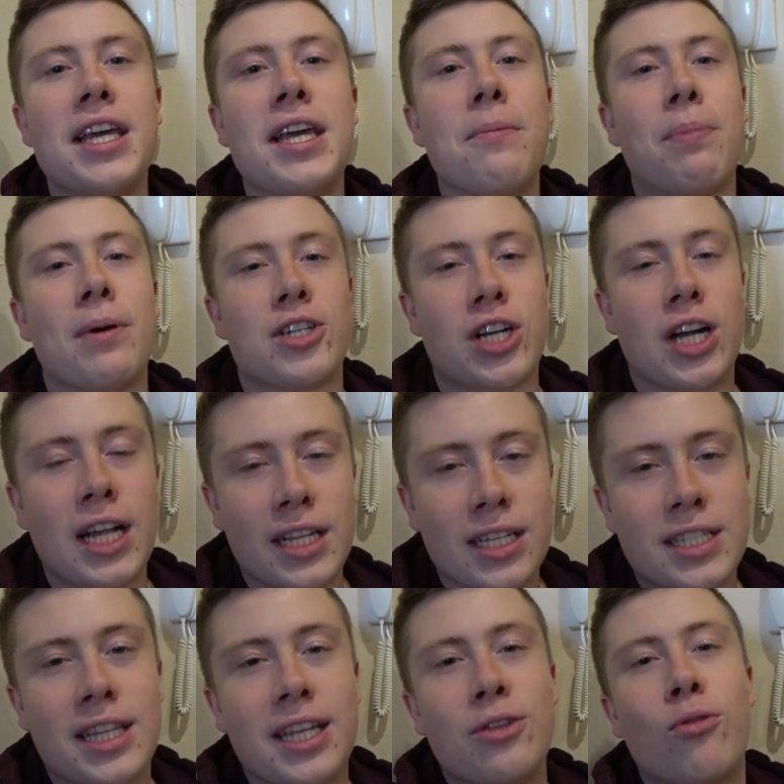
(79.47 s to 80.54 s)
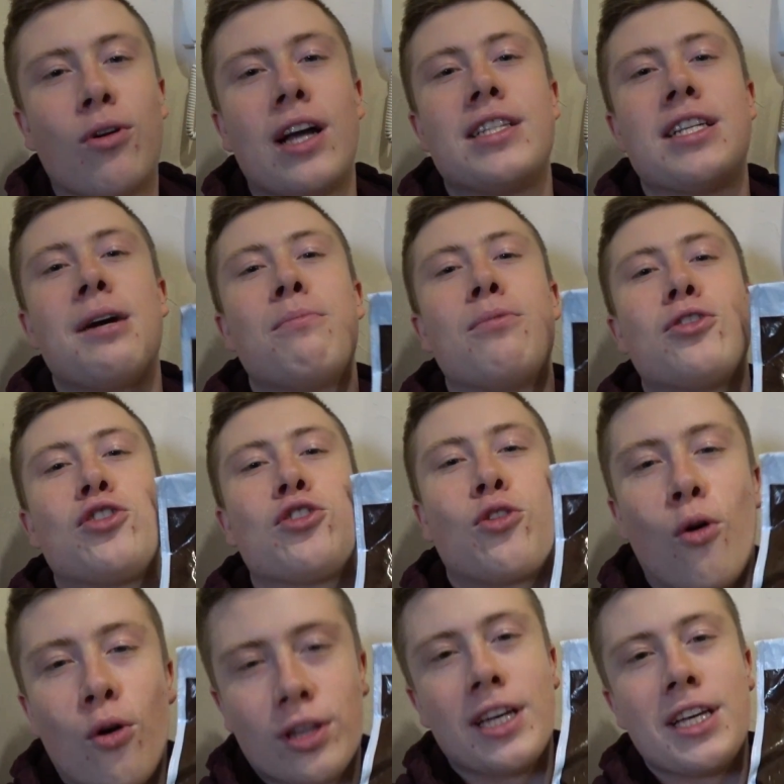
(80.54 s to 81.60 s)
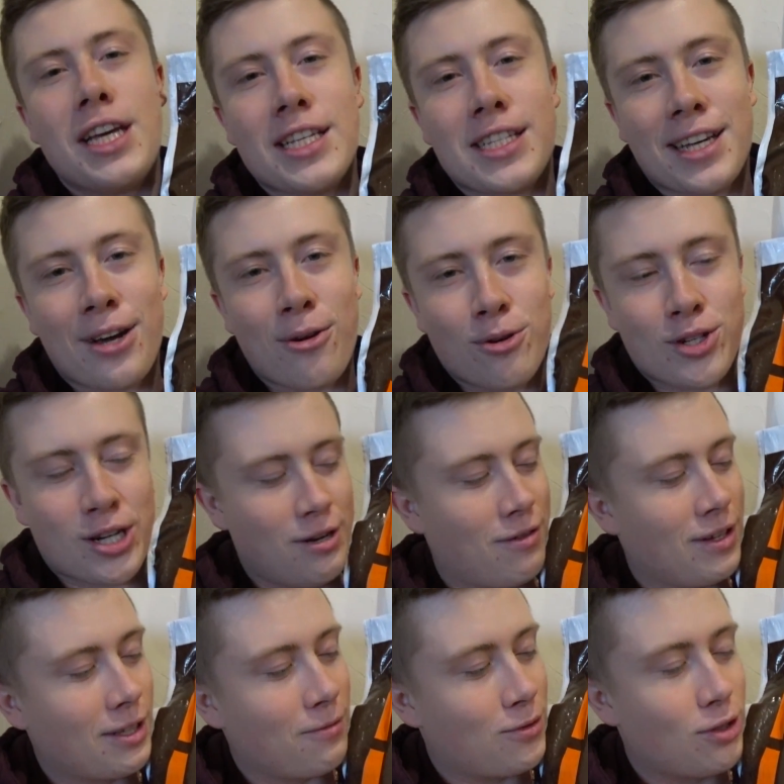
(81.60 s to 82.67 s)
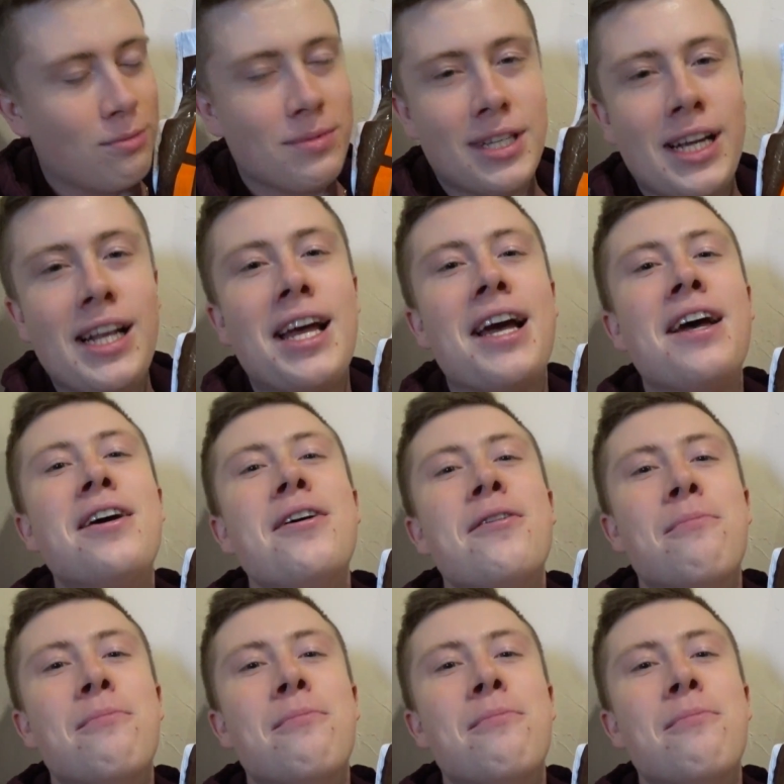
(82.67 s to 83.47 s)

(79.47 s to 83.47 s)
и, пожалуйста, ну, хотя бы что-то есть хорошее в этом всем деле.